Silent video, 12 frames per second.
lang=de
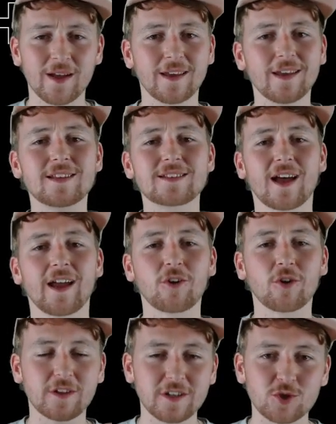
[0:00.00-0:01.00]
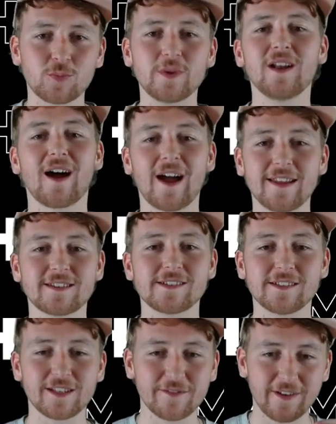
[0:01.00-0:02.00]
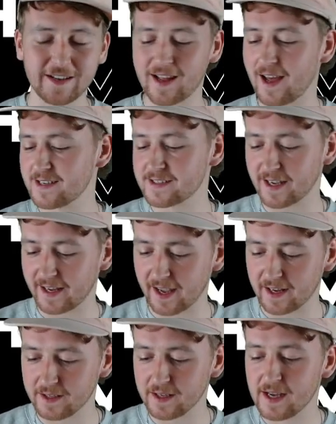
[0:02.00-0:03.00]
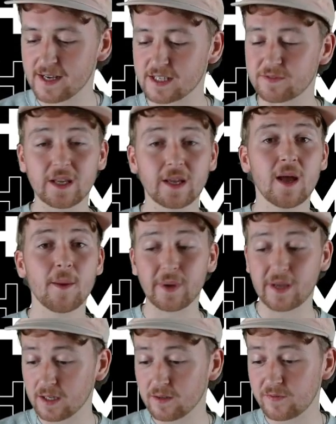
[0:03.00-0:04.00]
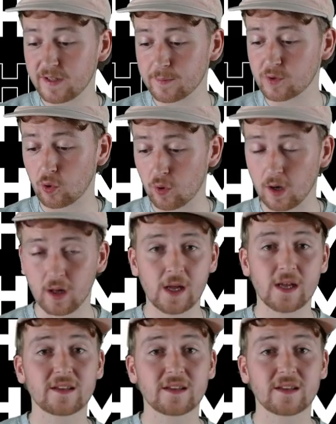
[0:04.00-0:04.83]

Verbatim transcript: Ich zeige euch die Spieler einzeln. Ihr werdet alles erkennen. Deswegen beginnen wir im Tor.